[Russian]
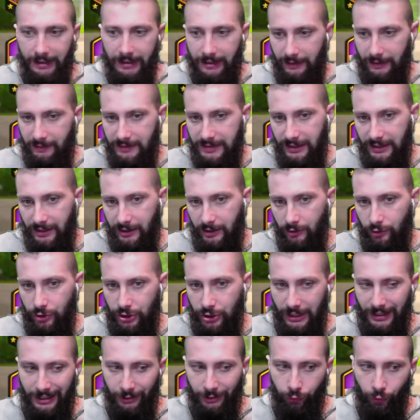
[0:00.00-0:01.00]
Из всех
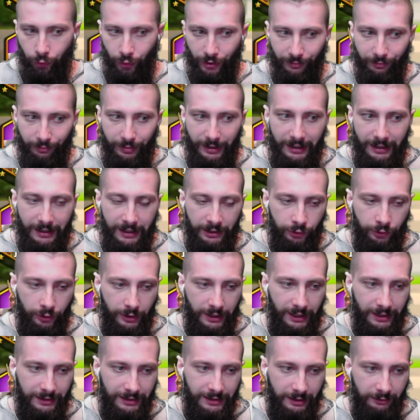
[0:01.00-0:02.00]
ключей, которые были, которые
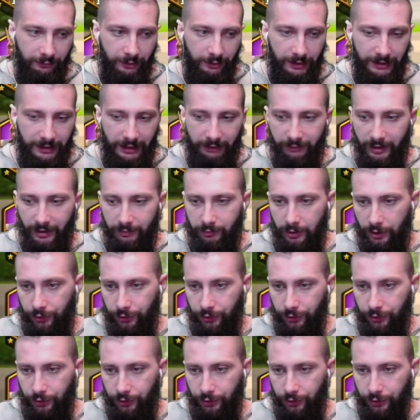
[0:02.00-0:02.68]
я открывал, я выбил